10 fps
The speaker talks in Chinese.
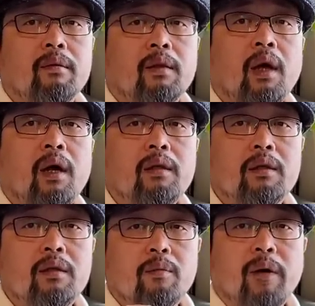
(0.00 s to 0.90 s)
他呢？
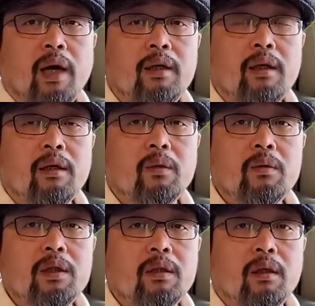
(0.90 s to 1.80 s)
他就把这个
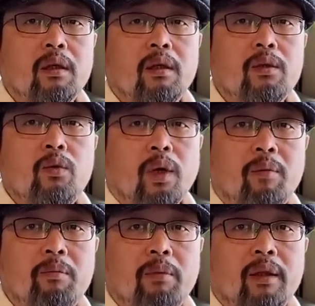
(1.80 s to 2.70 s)
东西呢，就
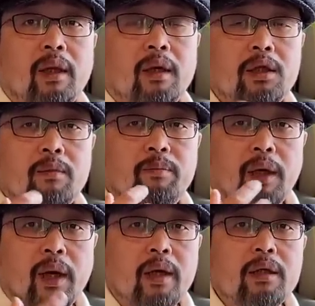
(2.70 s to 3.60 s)
原本呢是
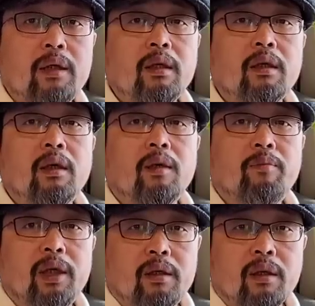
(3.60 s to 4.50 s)
本来是一个
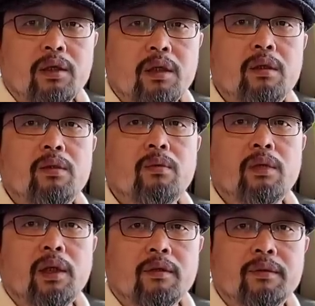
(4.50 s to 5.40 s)
比较适度
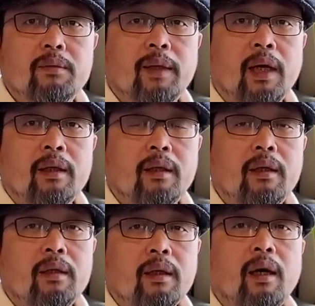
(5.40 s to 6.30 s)
的一个腐败呢，
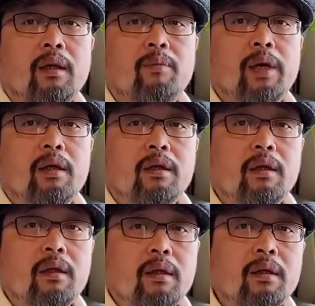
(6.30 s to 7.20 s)
他呢变
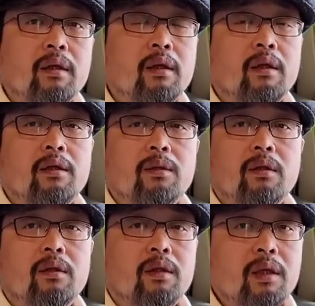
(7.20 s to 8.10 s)
成了一个，就
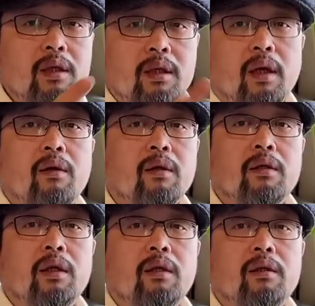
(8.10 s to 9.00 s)
是你只要
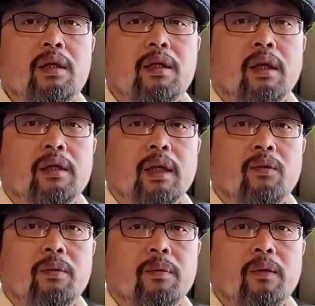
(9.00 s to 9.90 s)
你只要站
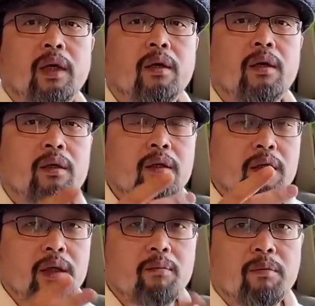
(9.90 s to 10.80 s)
队不对，
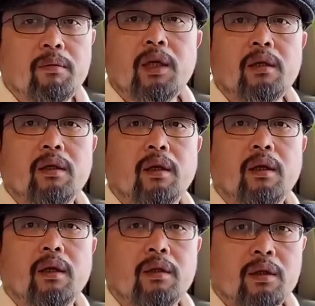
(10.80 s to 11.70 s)
你是任何
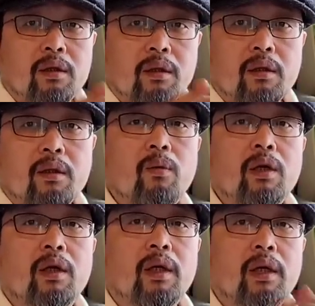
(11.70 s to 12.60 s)
人都
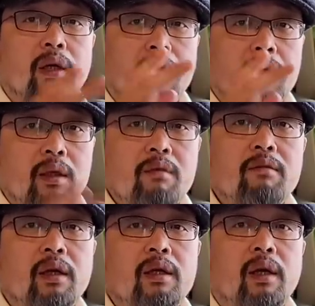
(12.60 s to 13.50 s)
可以因
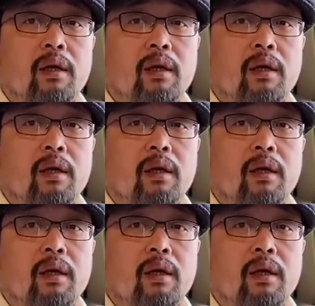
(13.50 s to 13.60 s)
为这